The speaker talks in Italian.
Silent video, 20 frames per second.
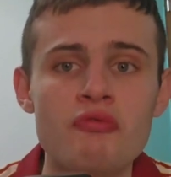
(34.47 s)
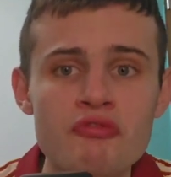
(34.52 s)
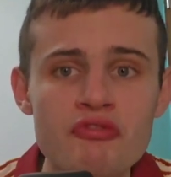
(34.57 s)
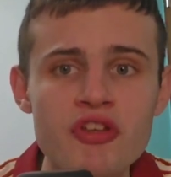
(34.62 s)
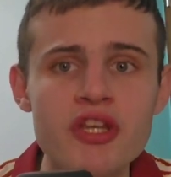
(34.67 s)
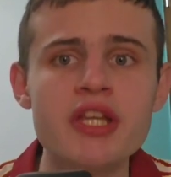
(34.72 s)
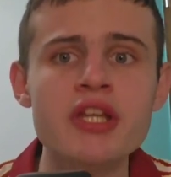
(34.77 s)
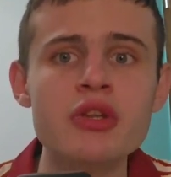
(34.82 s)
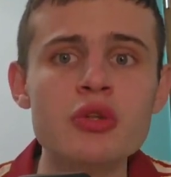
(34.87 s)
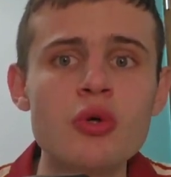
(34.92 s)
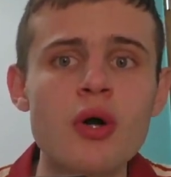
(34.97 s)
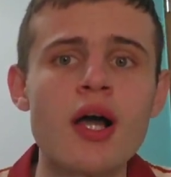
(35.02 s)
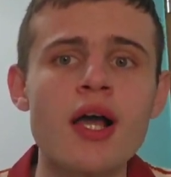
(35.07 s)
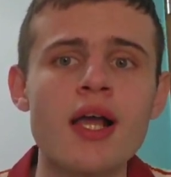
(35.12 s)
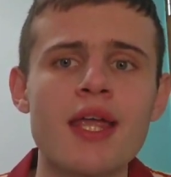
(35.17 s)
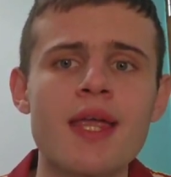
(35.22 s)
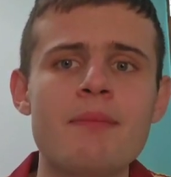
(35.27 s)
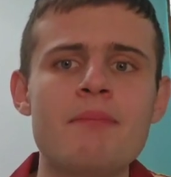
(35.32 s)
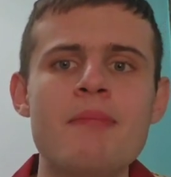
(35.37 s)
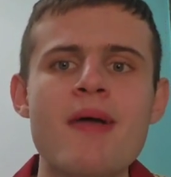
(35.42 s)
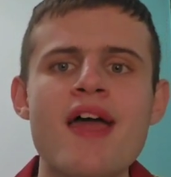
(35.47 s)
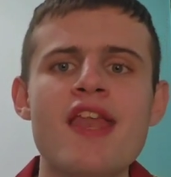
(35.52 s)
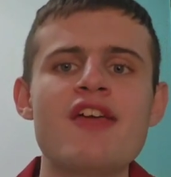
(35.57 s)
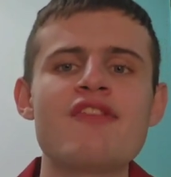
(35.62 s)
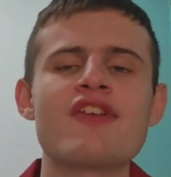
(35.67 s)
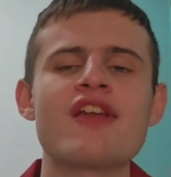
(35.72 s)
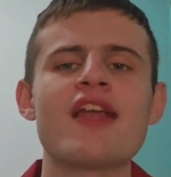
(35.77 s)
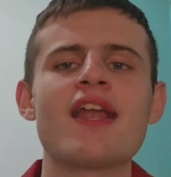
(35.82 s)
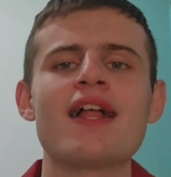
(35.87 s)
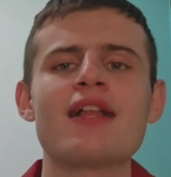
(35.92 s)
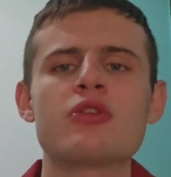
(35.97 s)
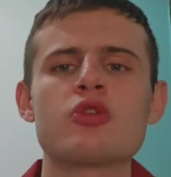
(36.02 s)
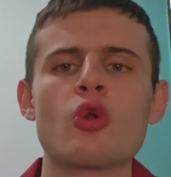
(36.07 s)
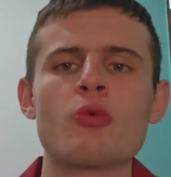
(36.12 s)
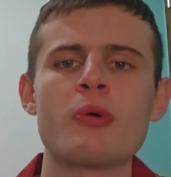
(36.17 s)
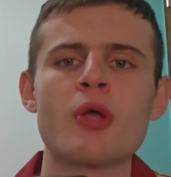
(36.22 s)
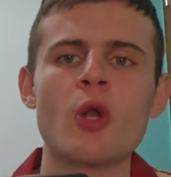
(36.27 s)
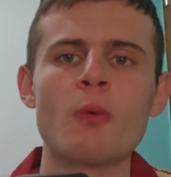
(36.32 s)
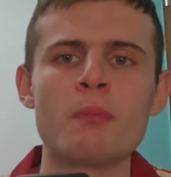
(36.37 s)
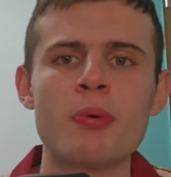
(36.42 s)
Vinto anche bene, fra l'altro,
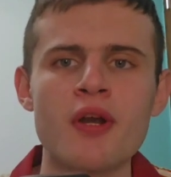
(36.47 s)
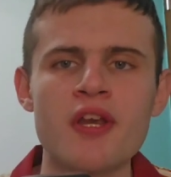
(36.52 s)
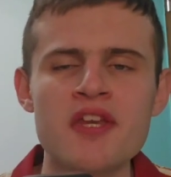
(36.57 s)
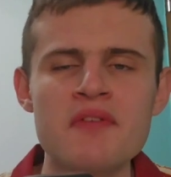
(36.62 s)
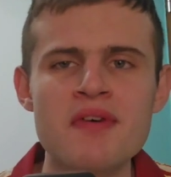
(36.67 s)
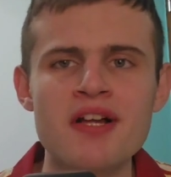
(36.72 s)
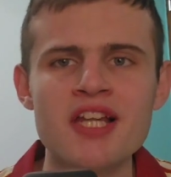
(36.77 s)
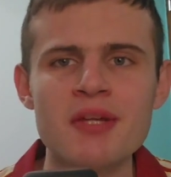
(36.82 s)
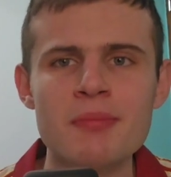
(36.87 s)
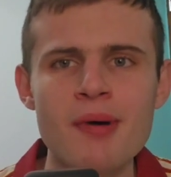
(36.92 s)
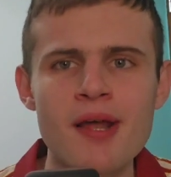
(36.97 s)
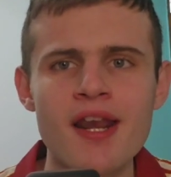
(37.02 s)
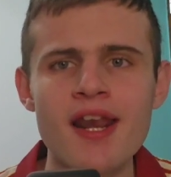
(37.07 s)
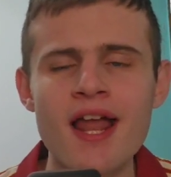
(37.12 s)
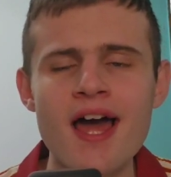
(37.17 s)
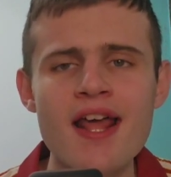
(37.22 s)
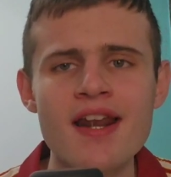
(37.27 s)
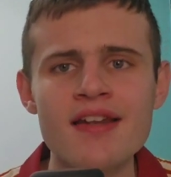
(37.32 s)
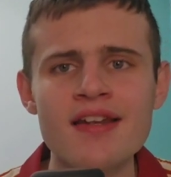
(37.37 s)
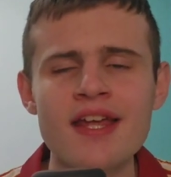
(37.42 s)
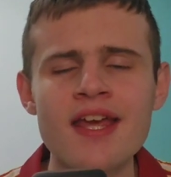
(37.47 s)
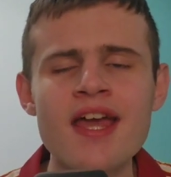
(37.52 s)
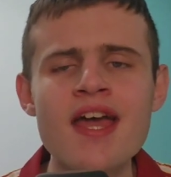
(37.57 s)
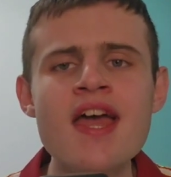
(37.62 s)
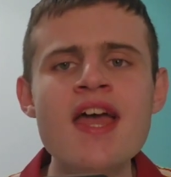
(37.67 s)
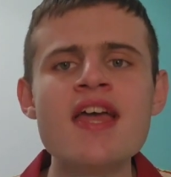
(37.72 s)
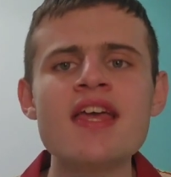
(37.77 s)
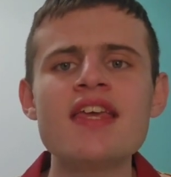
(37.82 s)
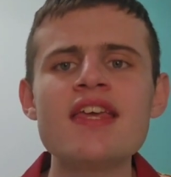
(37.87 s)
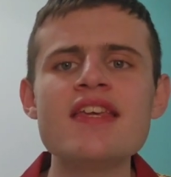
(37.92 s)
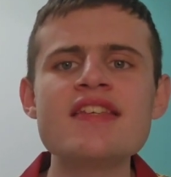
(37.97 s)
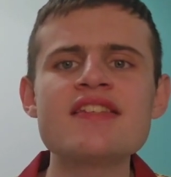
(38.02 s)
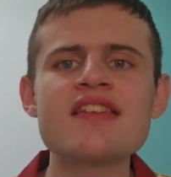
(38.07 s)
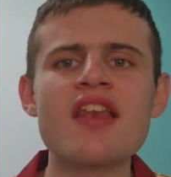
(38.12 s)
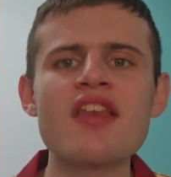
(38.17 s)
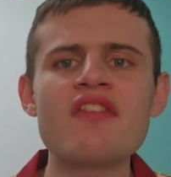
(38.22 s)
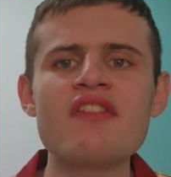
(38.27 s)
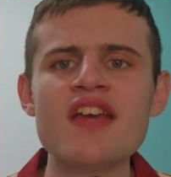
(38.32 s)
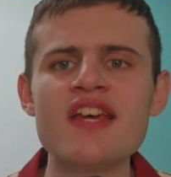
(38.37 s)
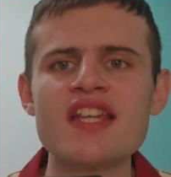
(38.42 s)
però prima di parlarne
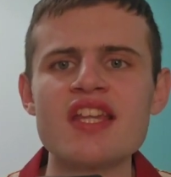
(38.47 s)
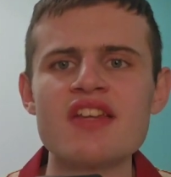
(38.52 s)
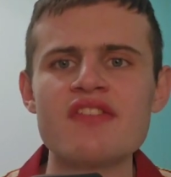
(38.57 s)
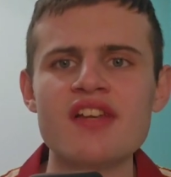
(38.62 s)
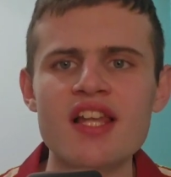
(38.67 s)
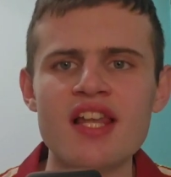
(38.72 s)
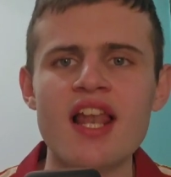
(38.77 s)
iscrivetevi,